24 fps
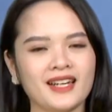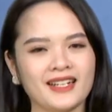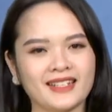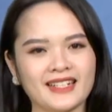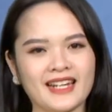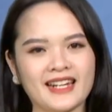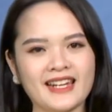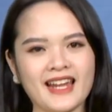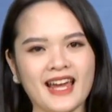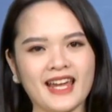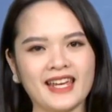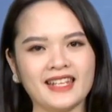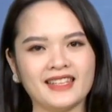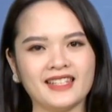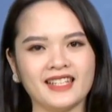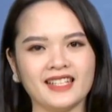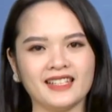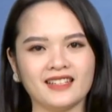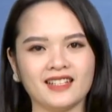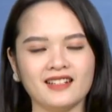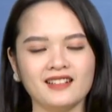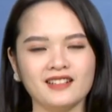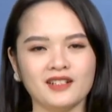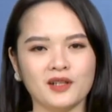Đến đây thì
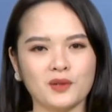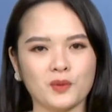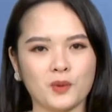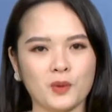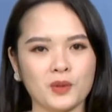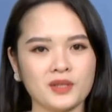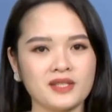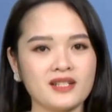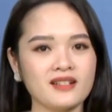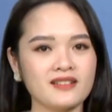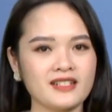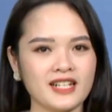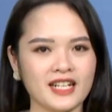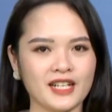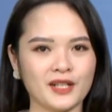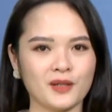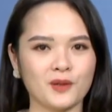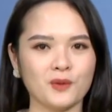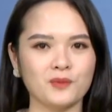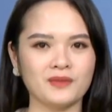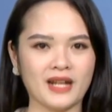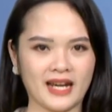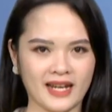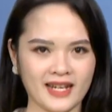thời lượng của chương trình
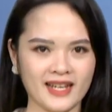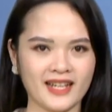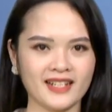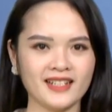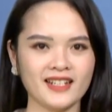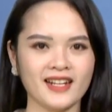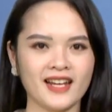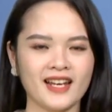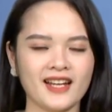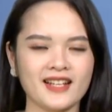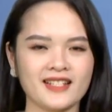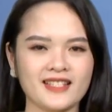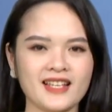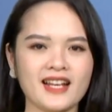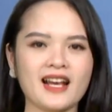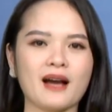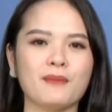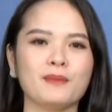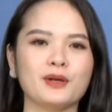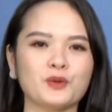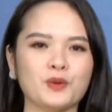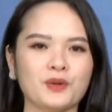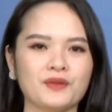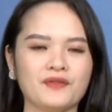cũng đã hết. Xin
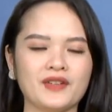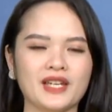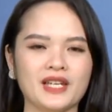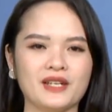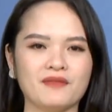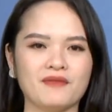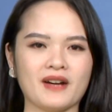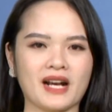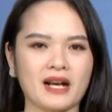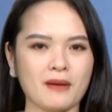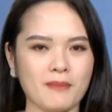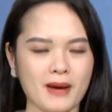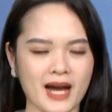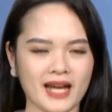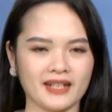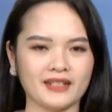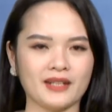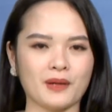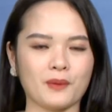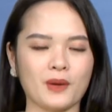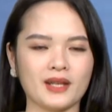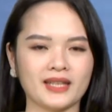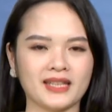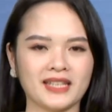cảm ơn quý vị và các bạn
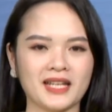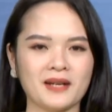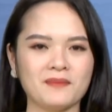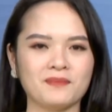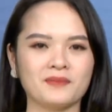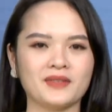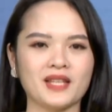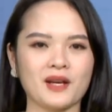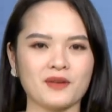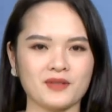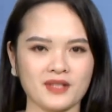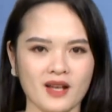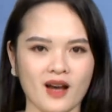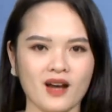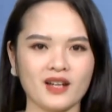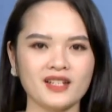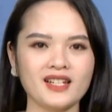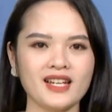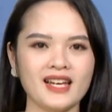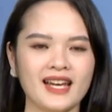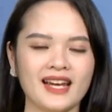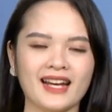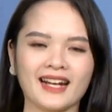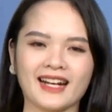đã quan tâm theo dõi.
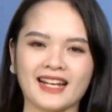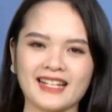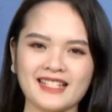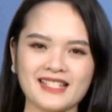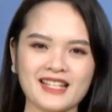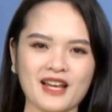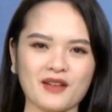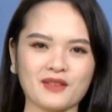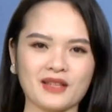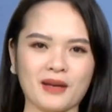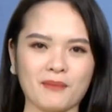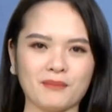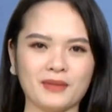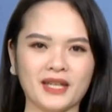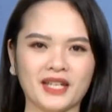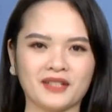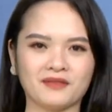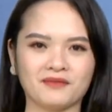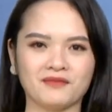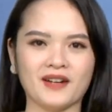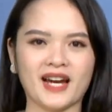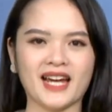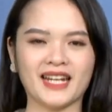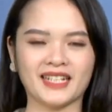Kính chào tạm
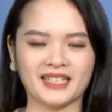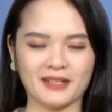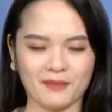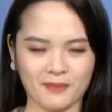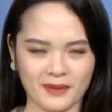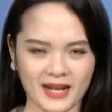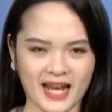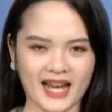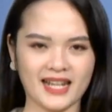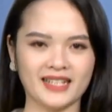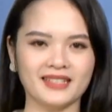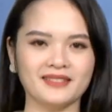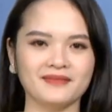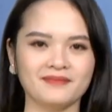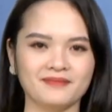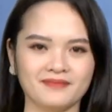biệt và hẹn gặp lại.